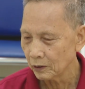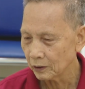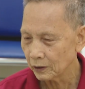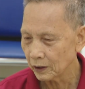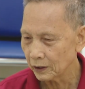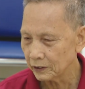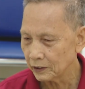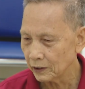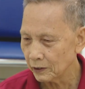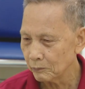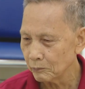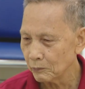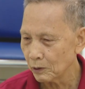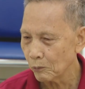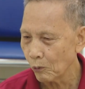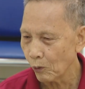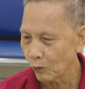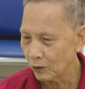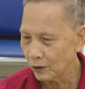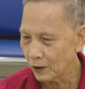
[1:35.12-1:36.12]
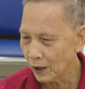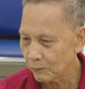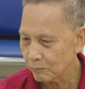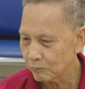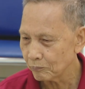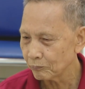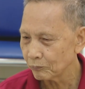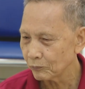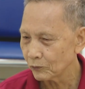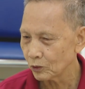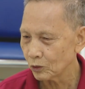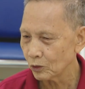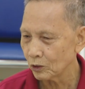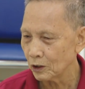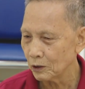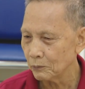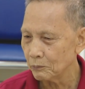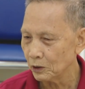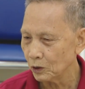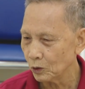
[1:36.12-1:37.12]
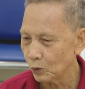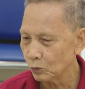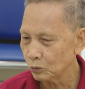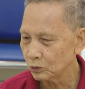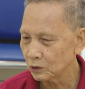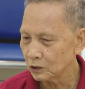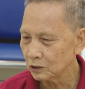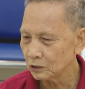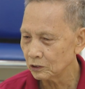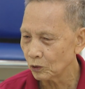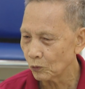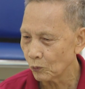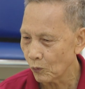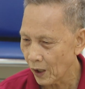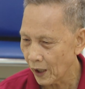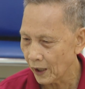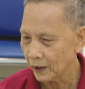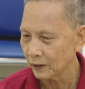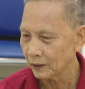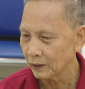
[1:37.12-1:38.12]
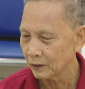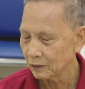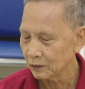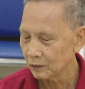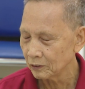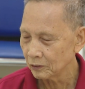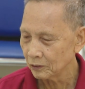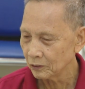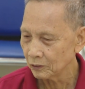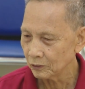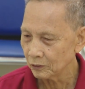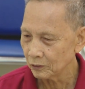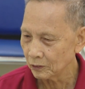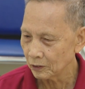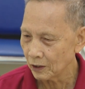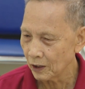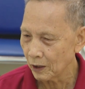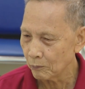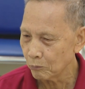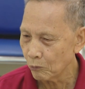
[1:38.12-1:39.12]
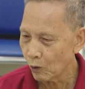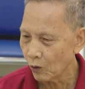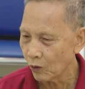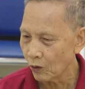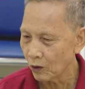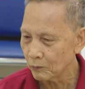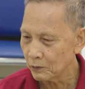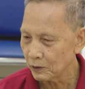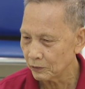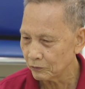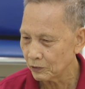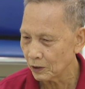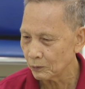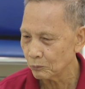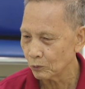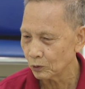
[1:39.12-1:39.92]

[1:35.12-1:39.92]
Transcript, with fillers: Cách đây 14 năm, tôi đã bị ung thư thực quản, đã mổ ở bệnh viện